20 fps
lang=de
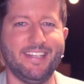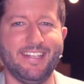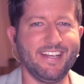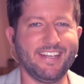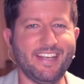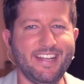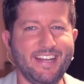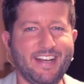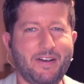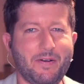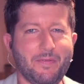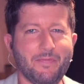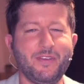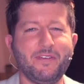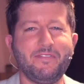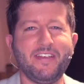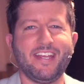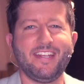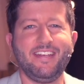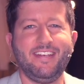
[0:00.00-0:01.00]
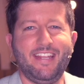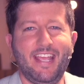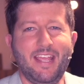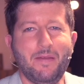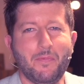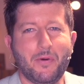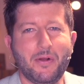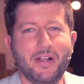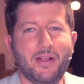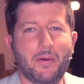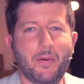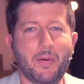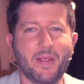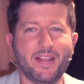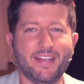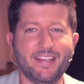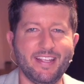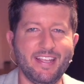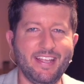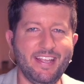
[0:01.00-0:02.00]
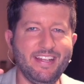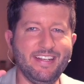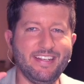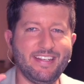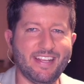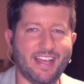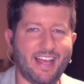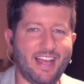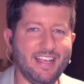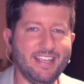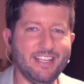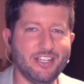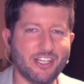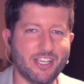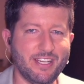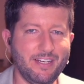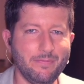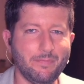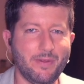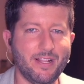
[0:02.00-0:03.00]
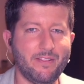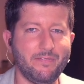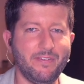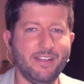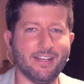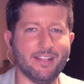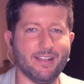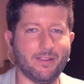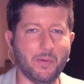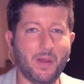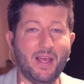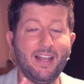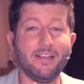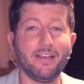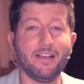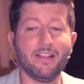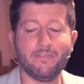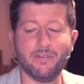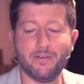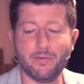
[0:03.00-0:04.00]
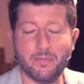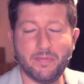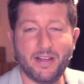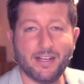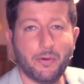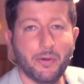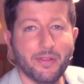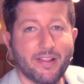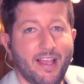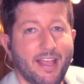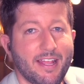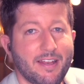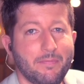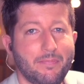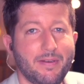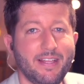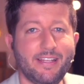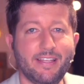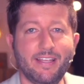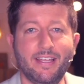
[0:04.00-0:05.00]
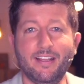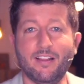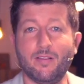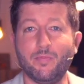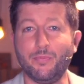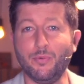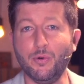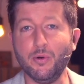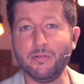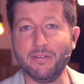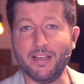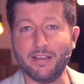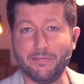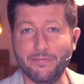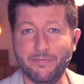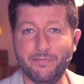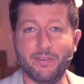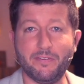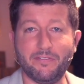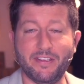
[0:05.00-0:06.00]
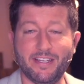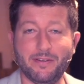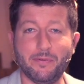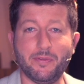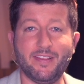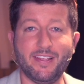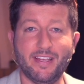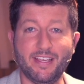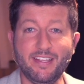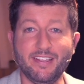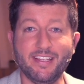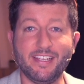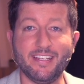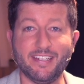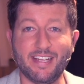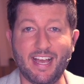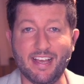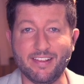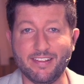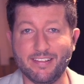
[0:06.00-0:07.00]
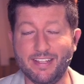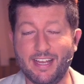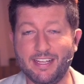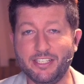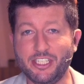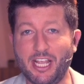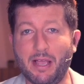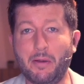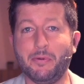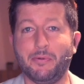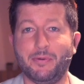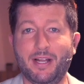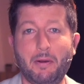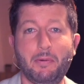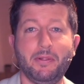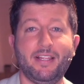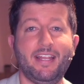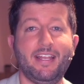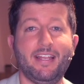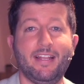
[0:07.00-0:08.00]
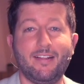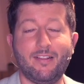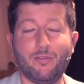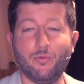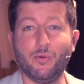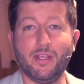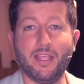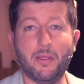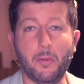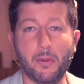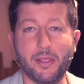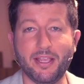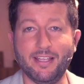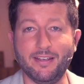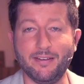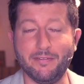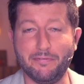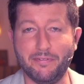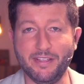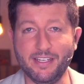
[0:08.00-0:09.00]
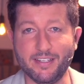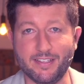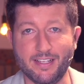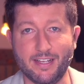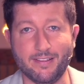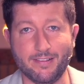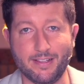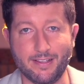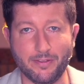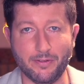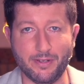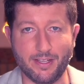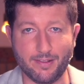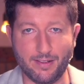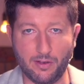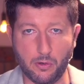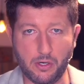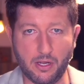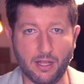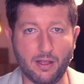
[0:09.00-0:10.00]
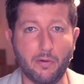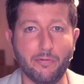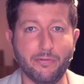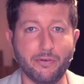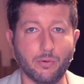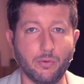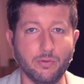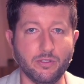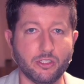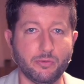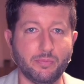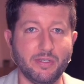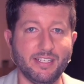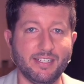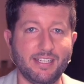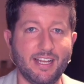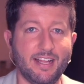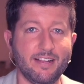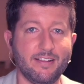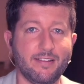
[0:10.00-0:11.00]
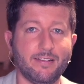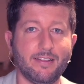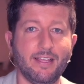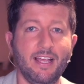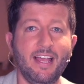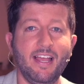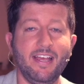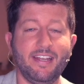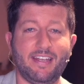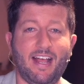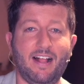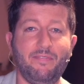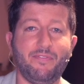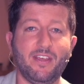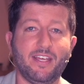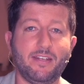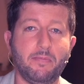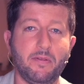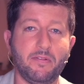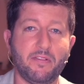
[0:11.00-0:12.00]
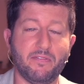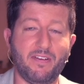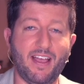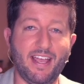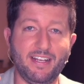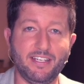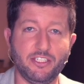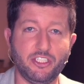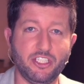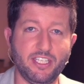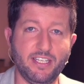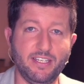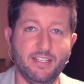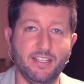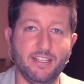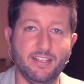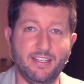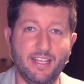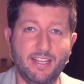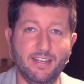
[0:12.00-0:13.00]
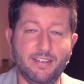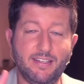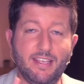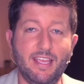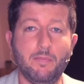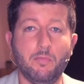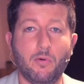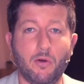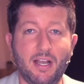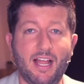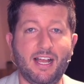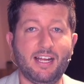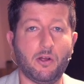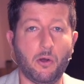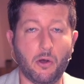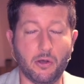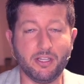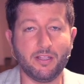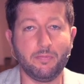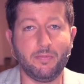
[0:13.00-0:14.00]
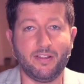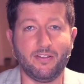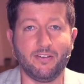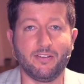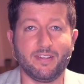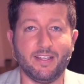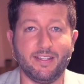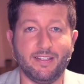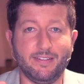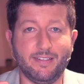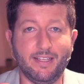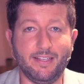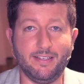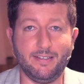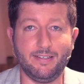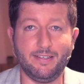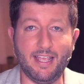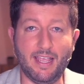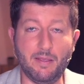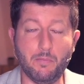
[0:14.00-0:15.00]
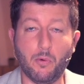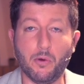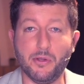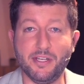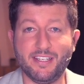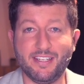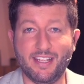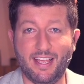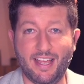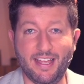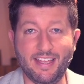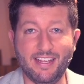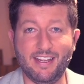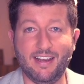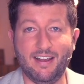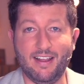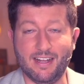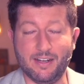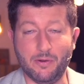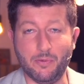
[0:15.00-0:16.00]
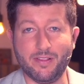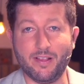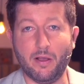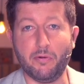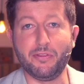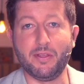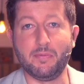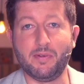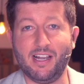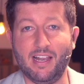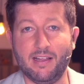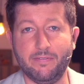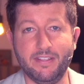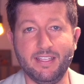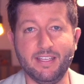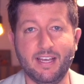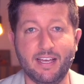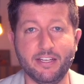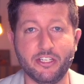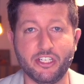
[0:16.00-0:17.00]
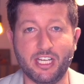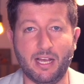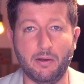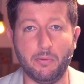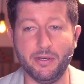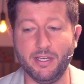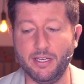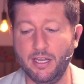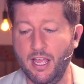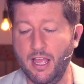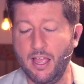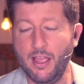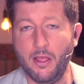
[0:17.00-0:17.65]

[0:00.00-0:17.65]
Genau, wir werden D-Moll heute in drei Schritten bezwingen. Zuallererst werden wir mal kurz einen Blick ins Buch werfen. Wir werden uns die richtigen Tasten anschauen und auch den zugehörigen Fingersatz, dass du das locker rauf und runter spielen kannst. Dann werden wir im zweiten Schritt den D-Moll-Akkord bzw. den D-Moll-Dreiklang uns auf dem Klavier anschauen.